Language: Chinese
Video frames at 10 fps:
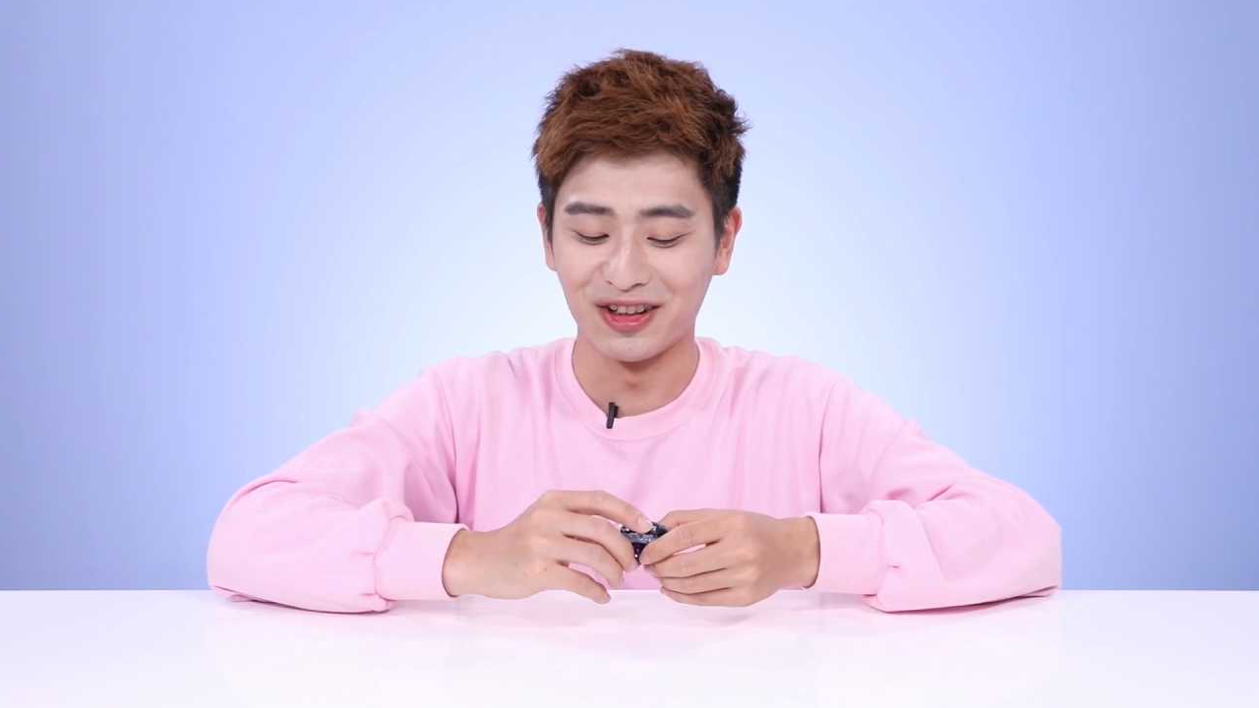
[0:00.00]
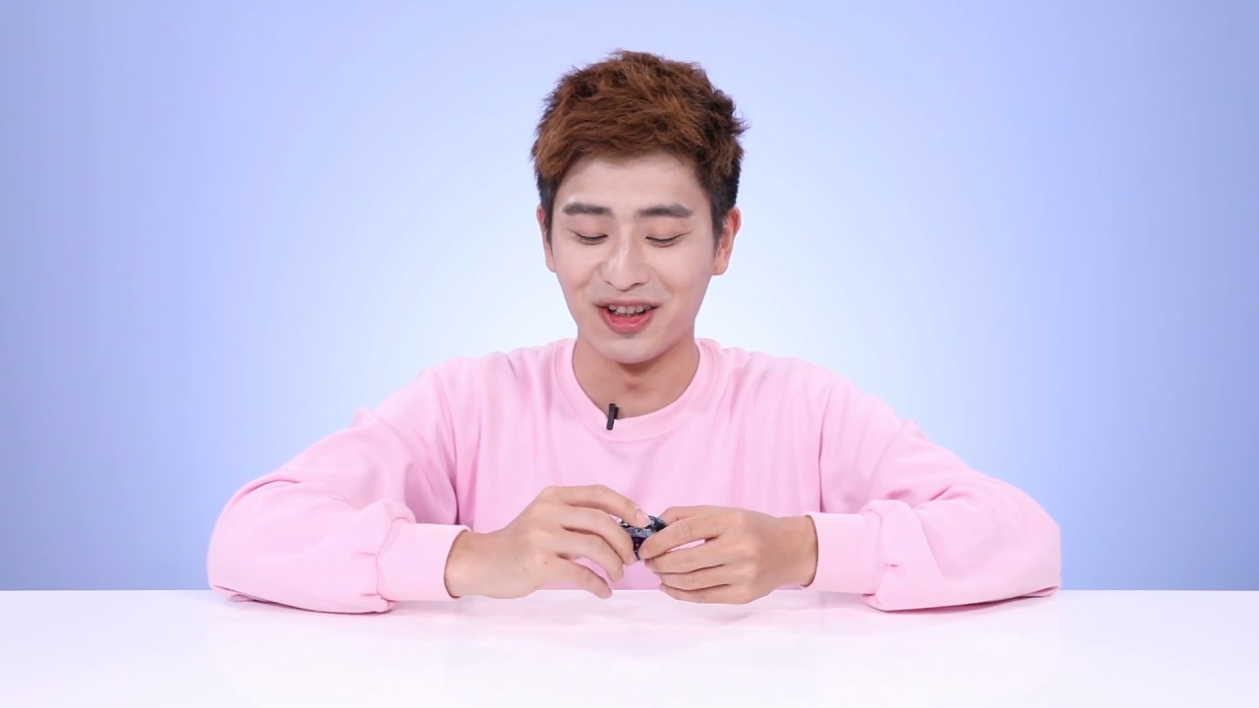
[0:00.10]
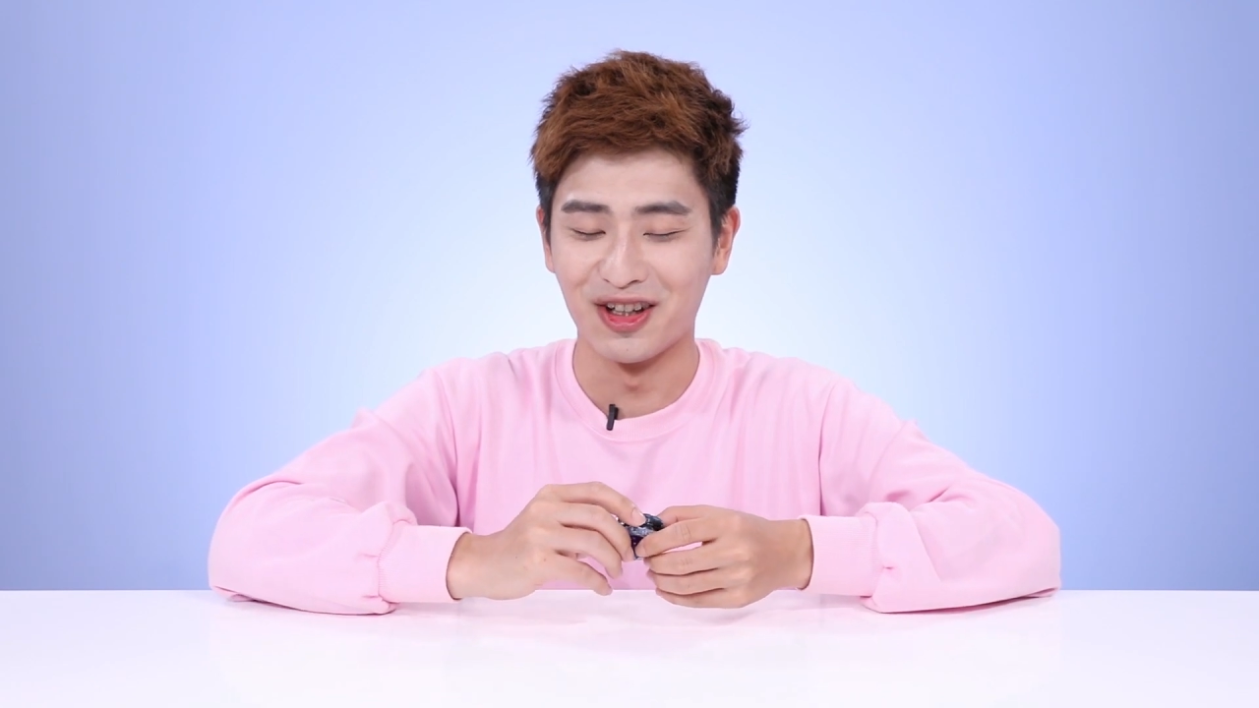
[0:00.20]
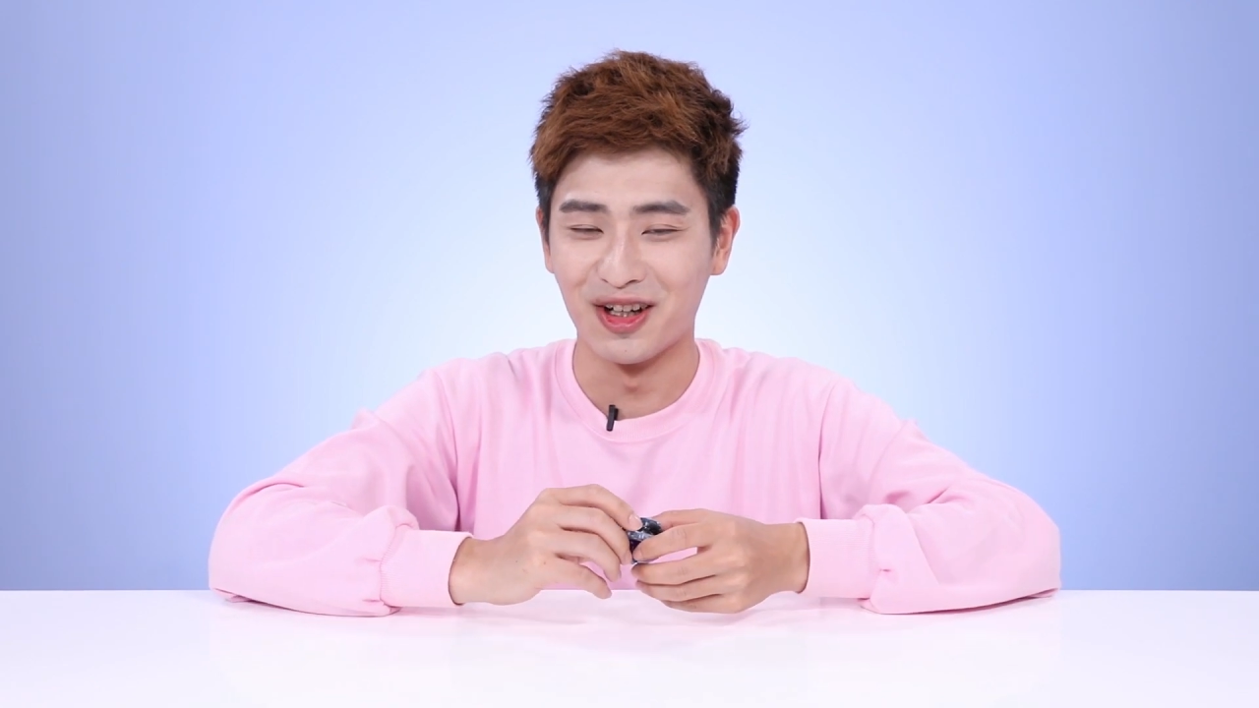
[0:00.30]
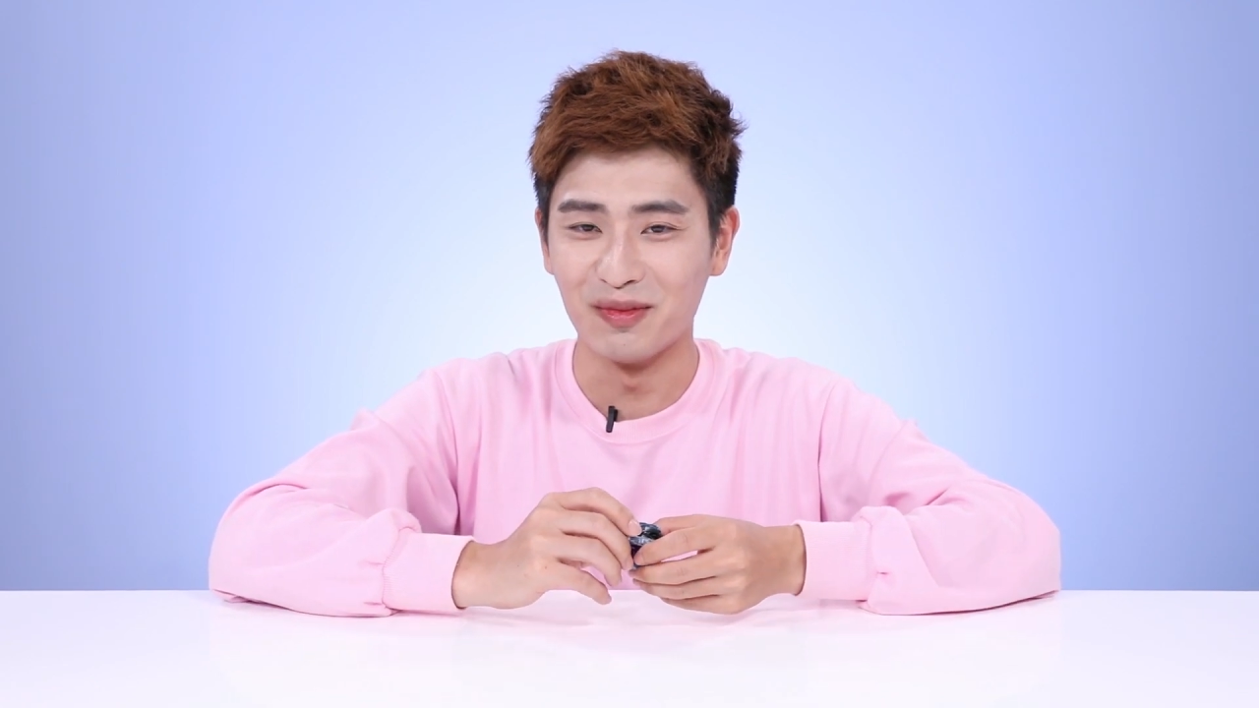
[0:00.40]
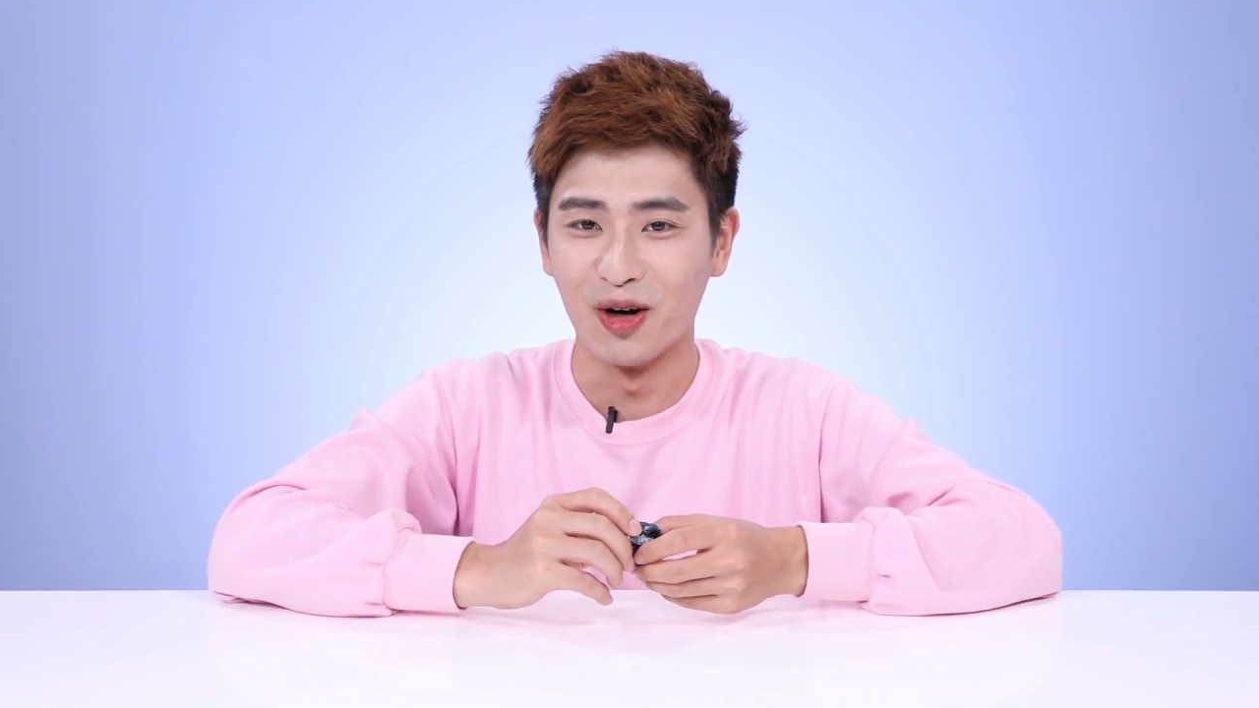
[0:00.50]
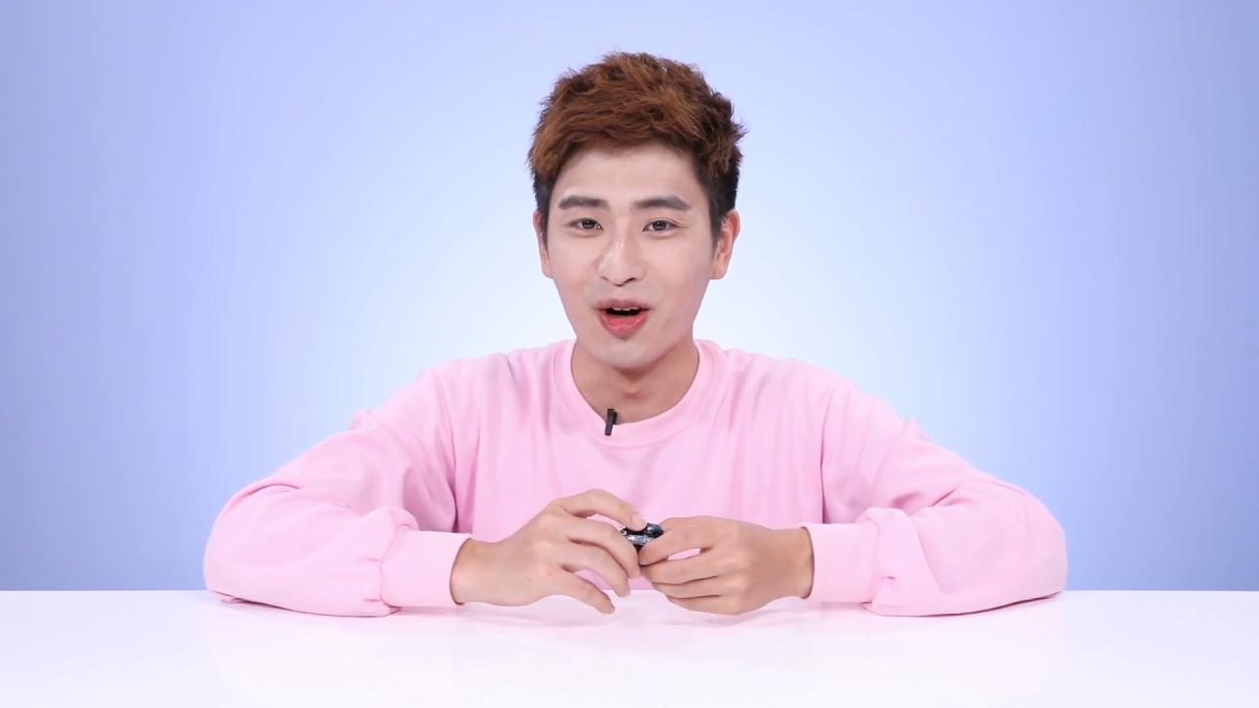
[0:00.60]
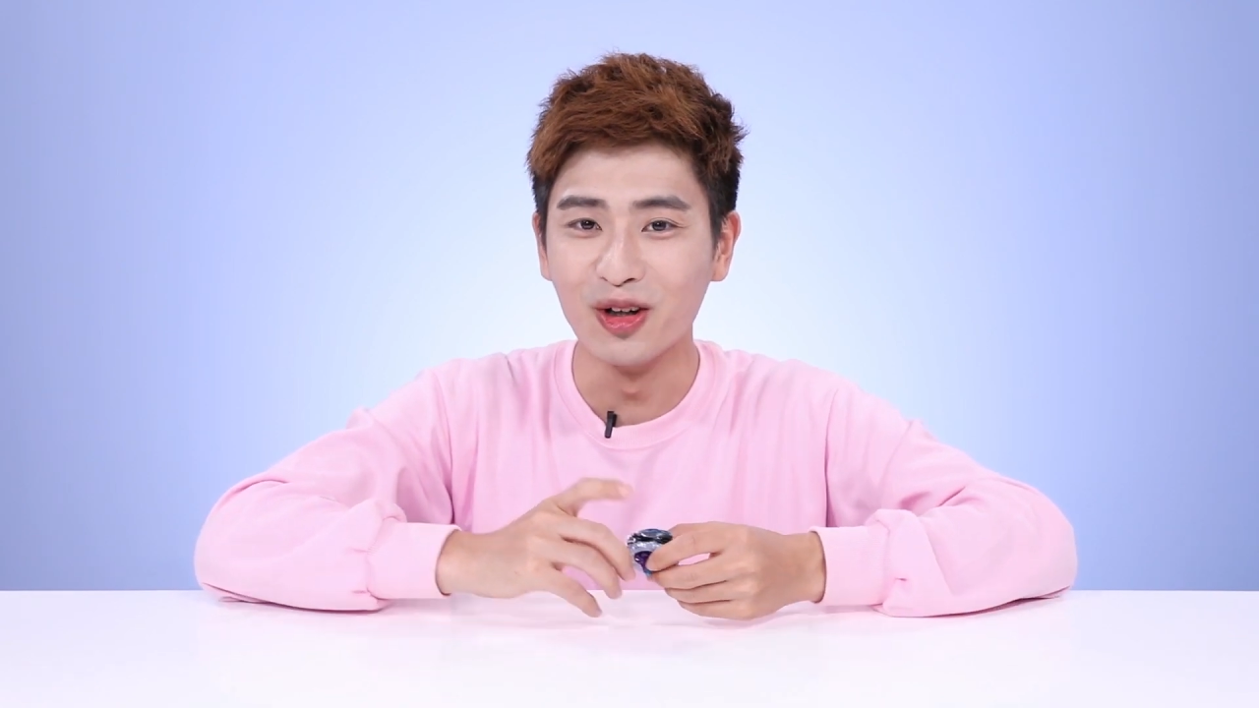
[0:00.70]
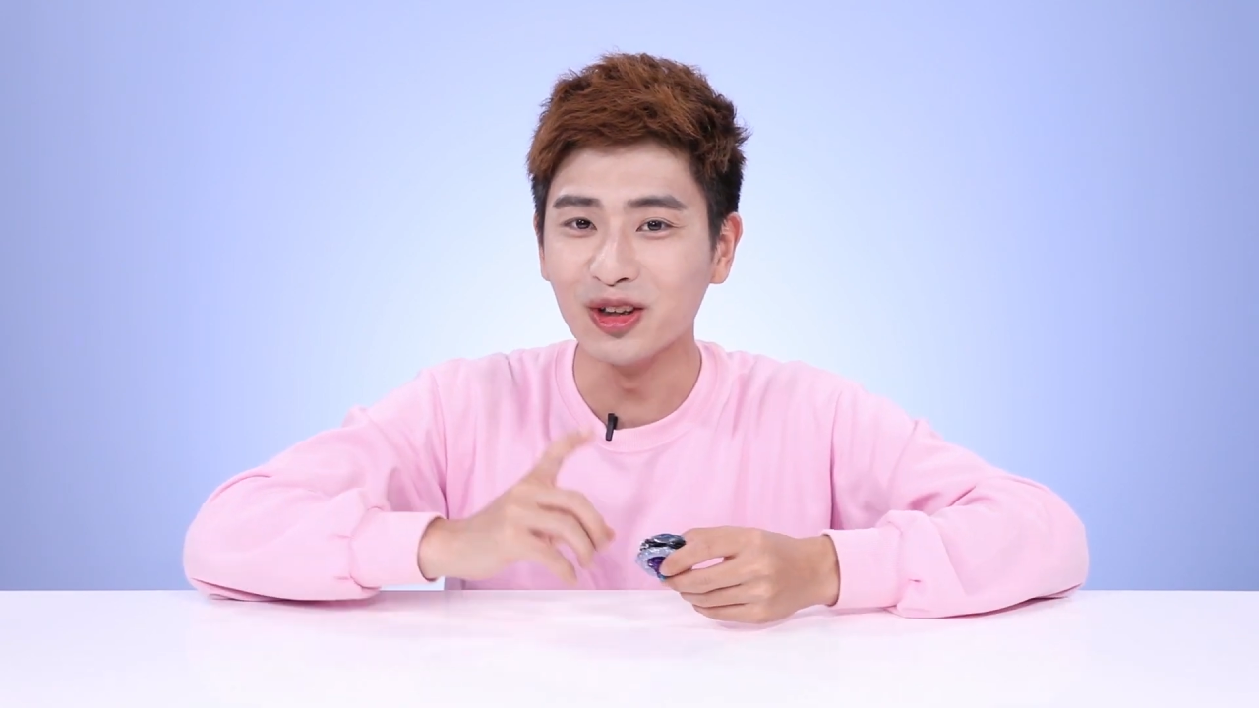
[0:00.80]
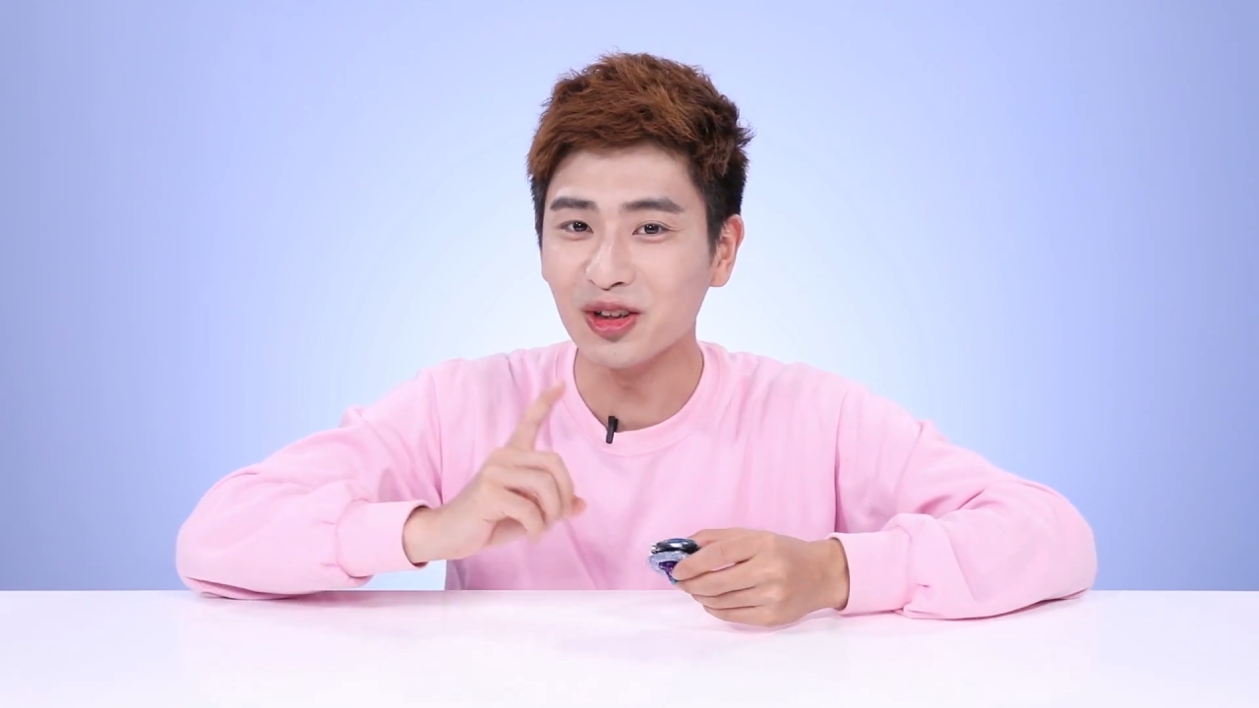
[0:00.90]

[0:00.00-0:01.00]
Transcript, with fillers: 那么我们